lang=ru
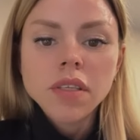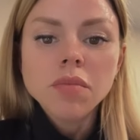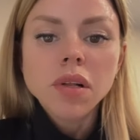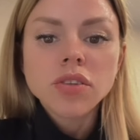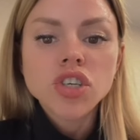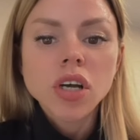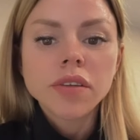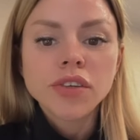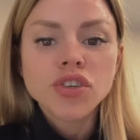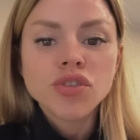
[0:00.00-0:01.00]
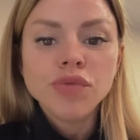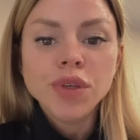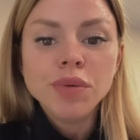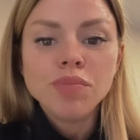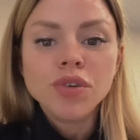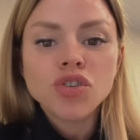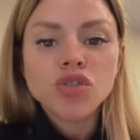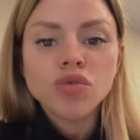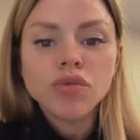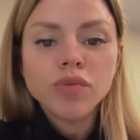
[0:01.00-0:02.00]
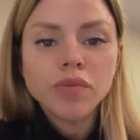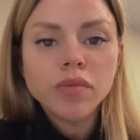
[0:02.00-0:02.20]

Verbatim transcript: Все молчат и ничего не пишут.